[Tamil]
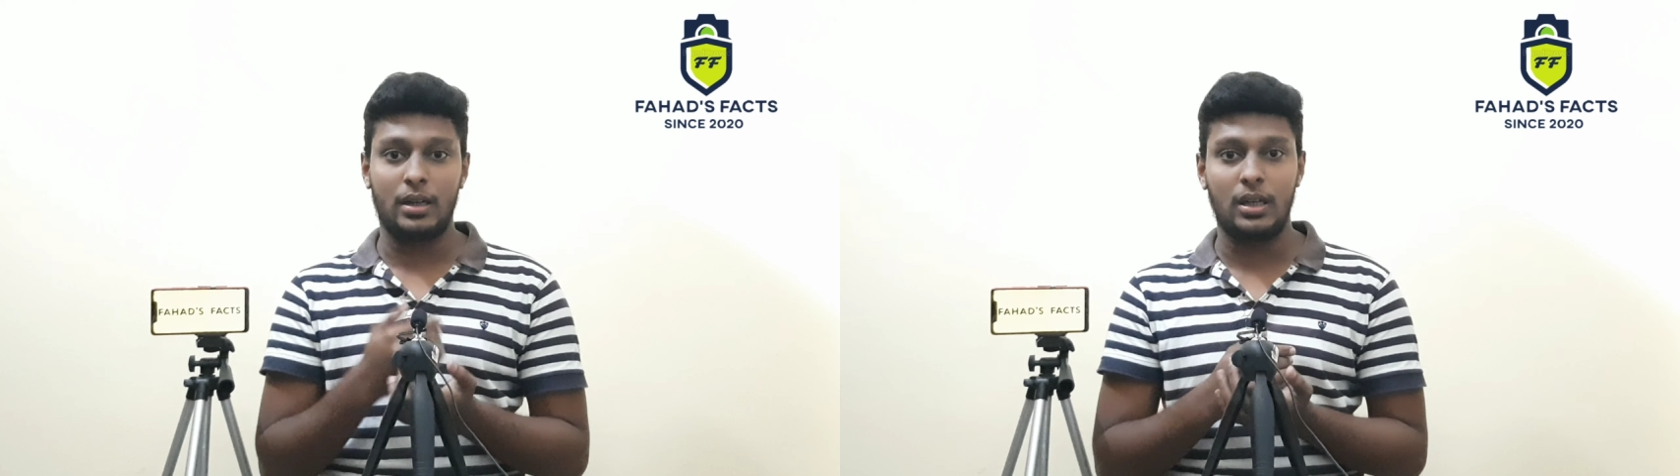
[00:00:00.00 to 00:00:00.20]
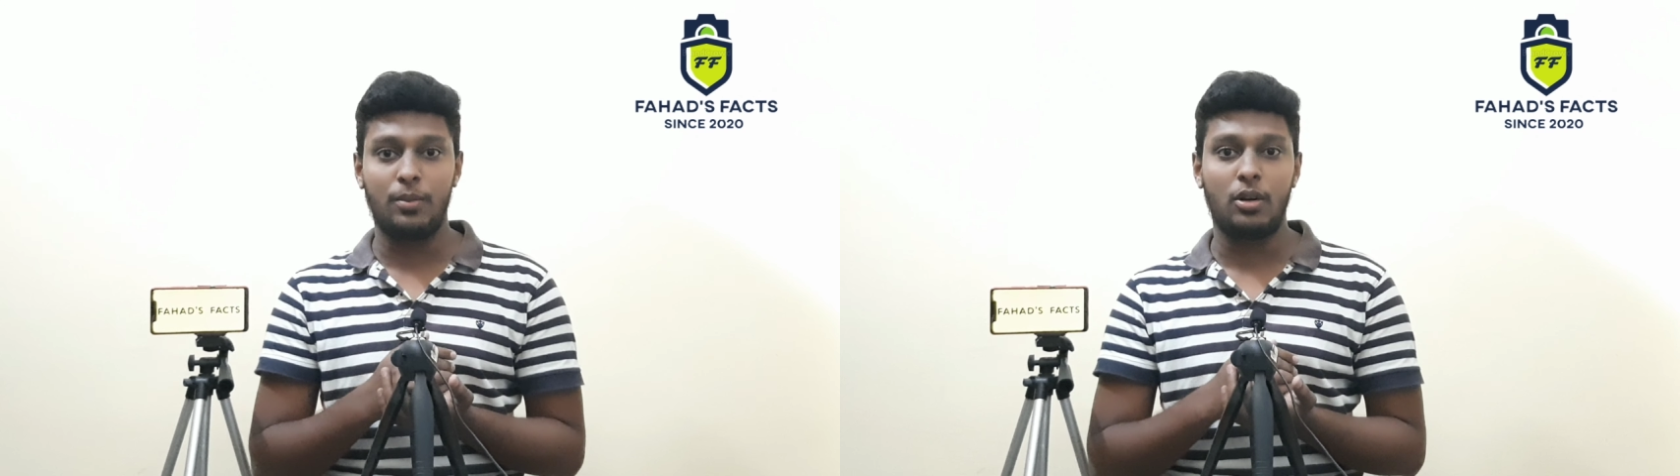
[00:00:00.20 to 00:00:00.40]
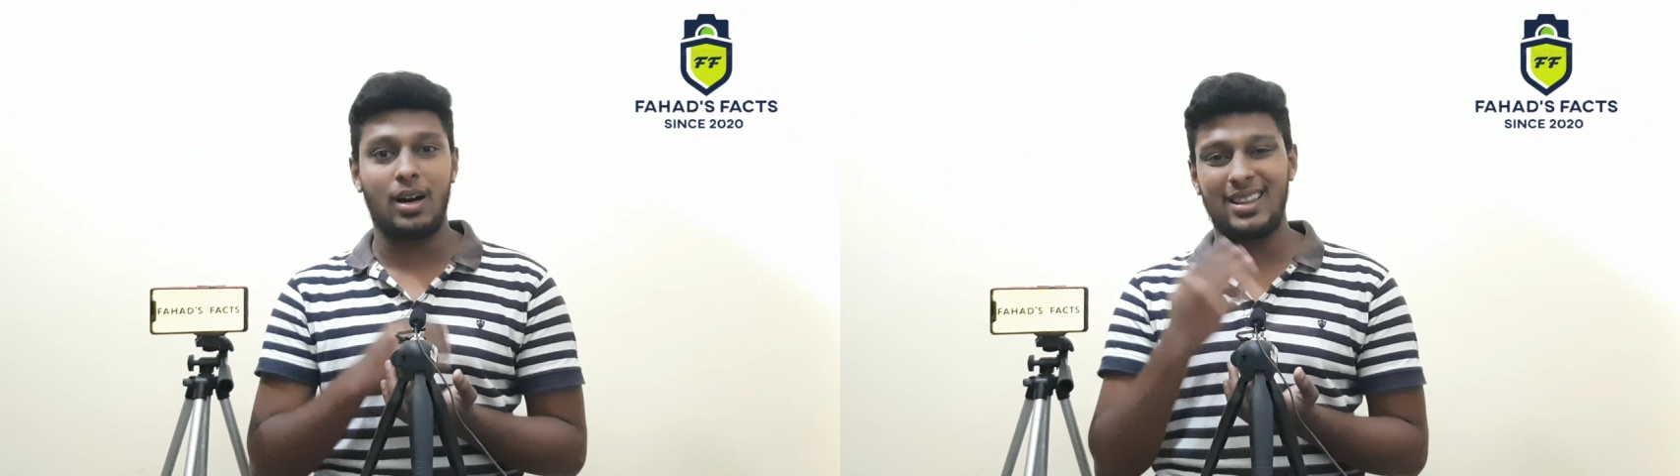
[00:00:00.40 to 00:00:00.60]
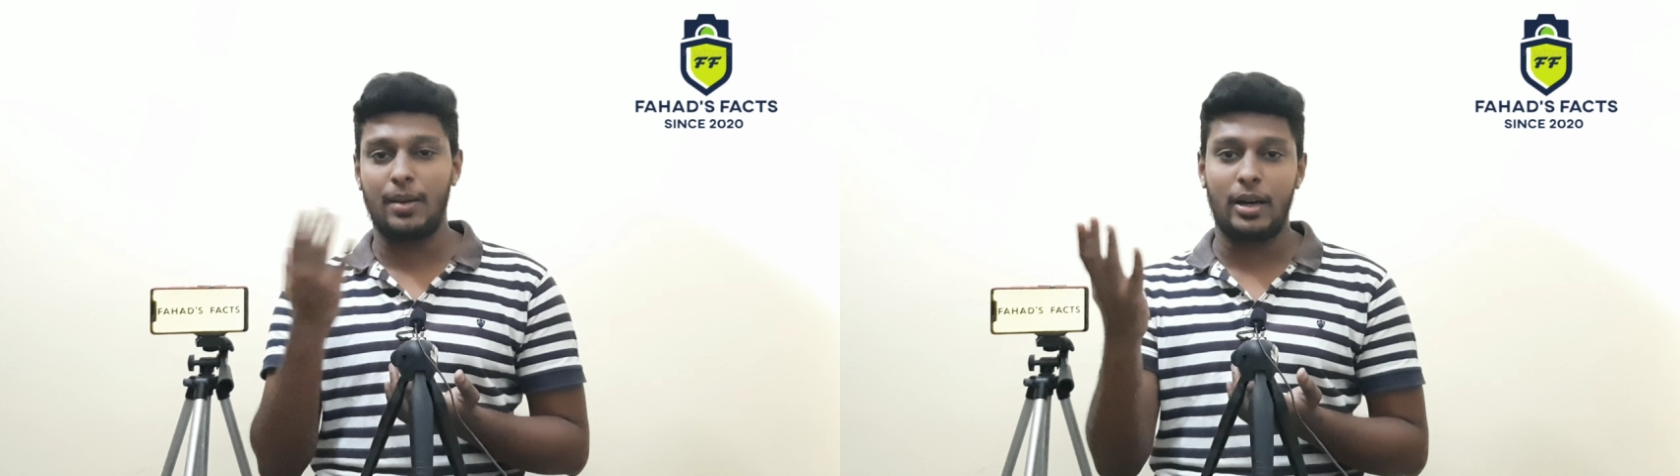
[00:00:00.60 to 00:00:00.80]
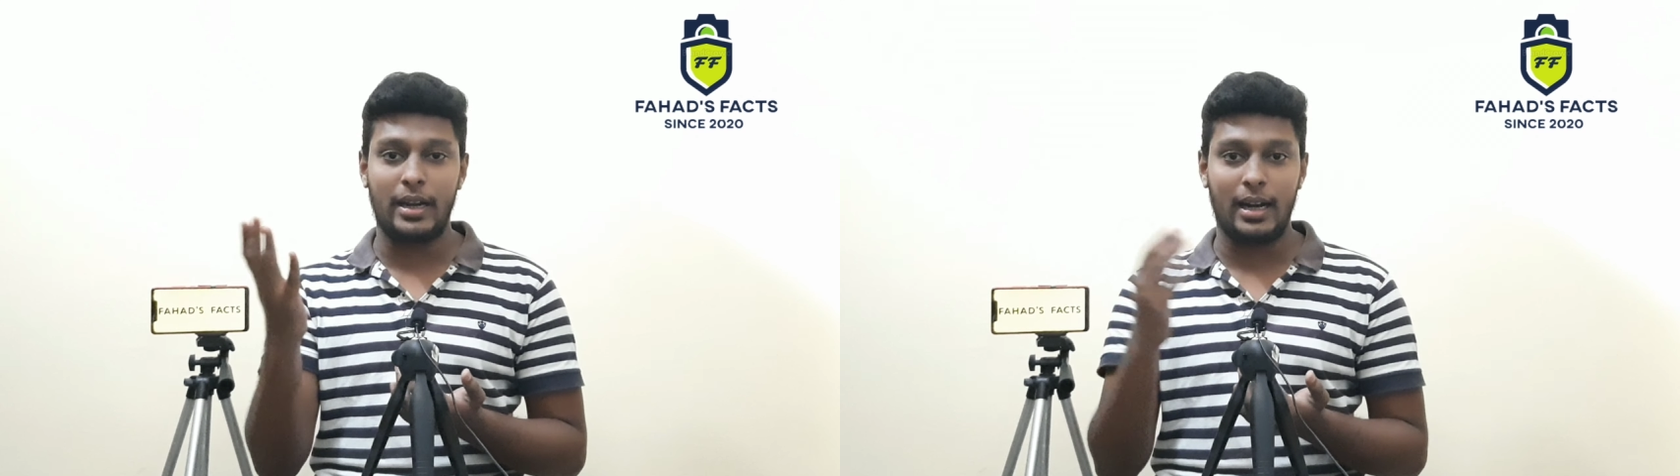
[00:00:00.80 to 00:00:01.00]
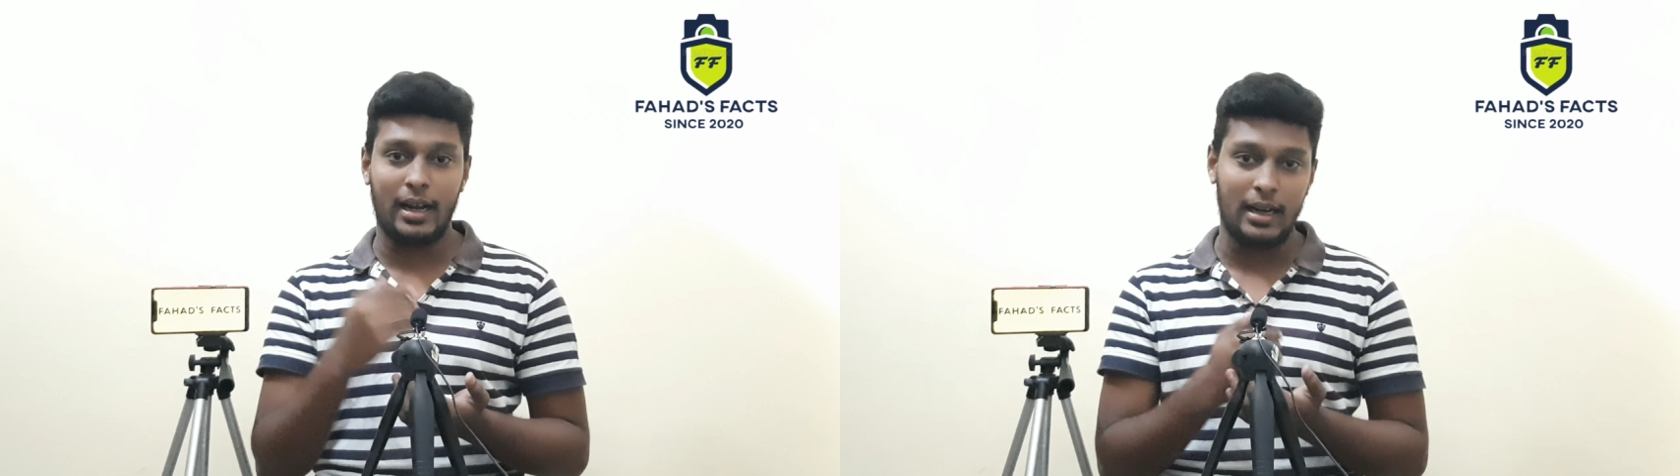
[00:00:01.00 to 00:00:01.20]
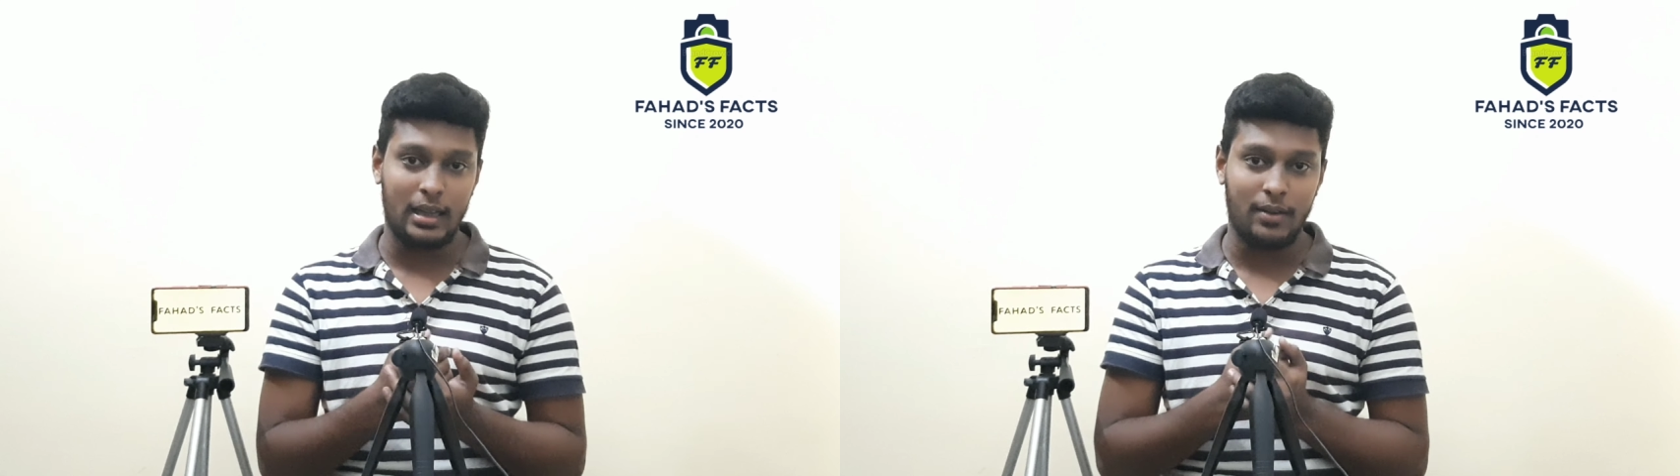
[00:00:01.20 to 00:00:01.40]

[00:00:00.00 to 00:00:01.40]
மண்டபம் அந்த மாதிரி இடங்கள்ல